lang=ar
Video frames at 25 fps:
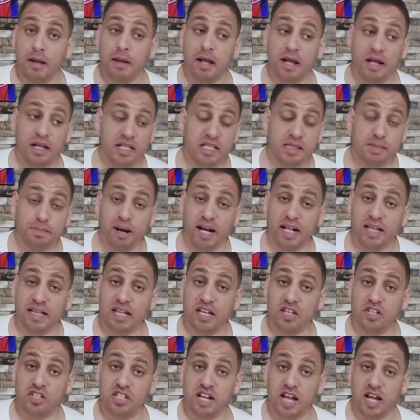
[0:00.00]

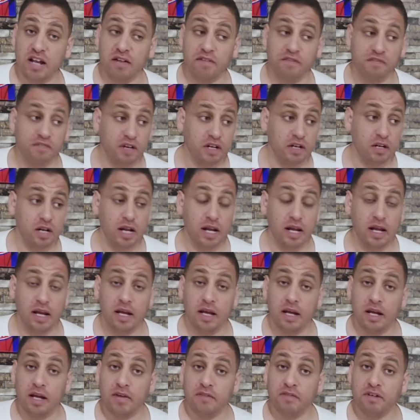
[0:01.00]
17000 في الـ
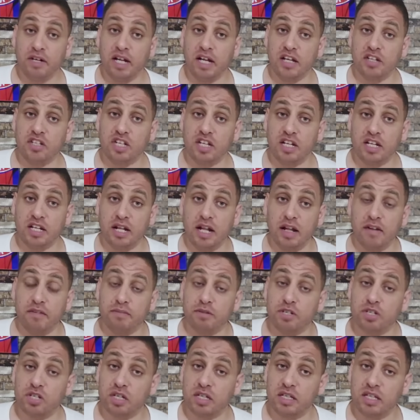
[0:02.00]
في ال 20000
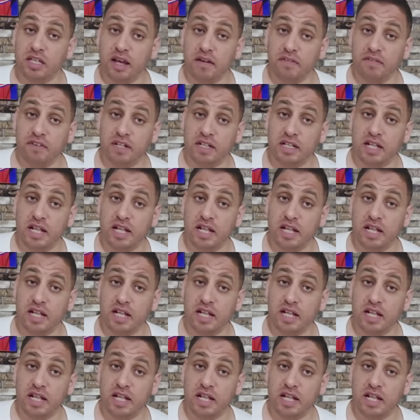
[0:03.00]
باش تطيح في